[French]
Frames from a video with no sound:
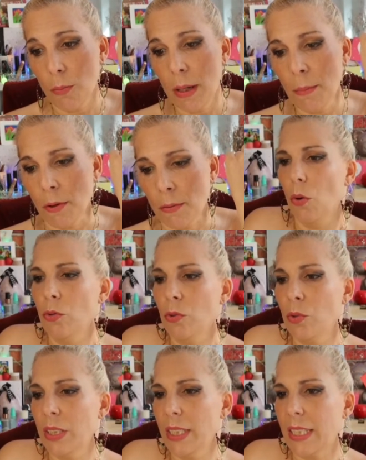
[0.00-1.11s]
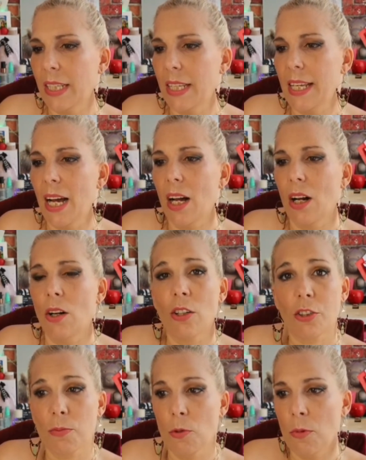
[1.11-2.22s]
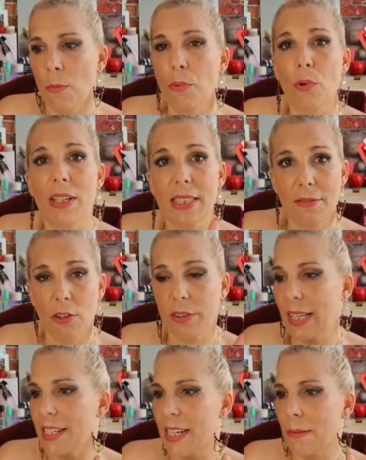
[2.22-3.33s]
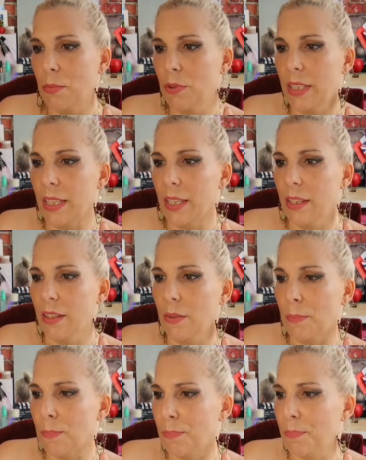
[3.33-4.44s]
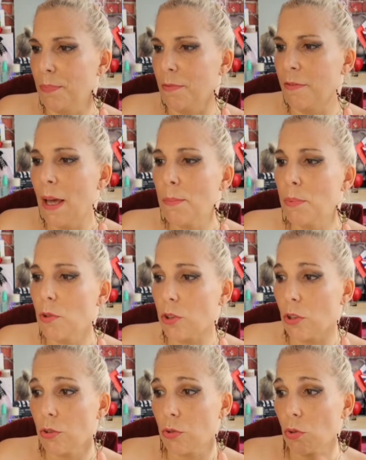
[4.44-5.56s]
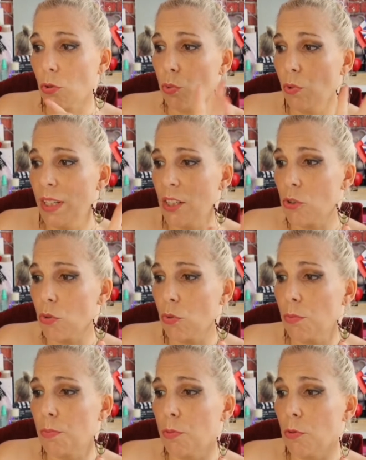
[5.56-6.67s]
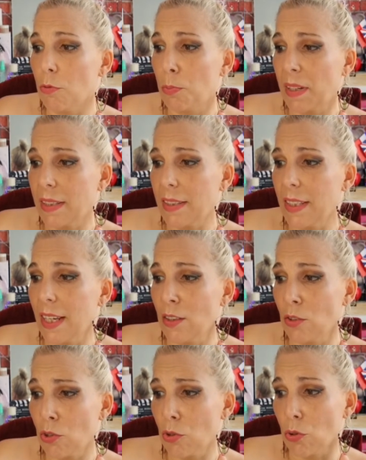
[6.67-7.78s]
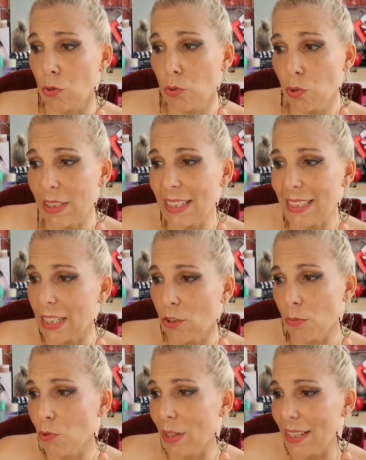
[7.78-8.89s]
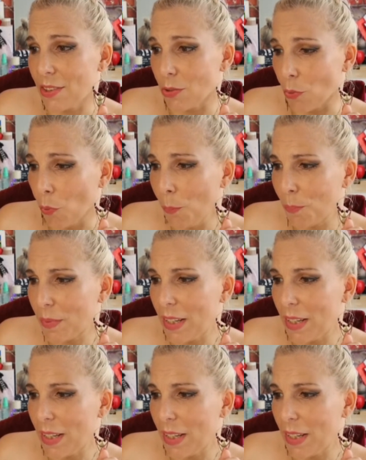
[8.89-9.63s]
quand même. On nous dit qu'il y a en ce moment pour les avantages abonnés 20% euh, sur tous les joncs pour vous prêter au jeu de toutes les accumulations.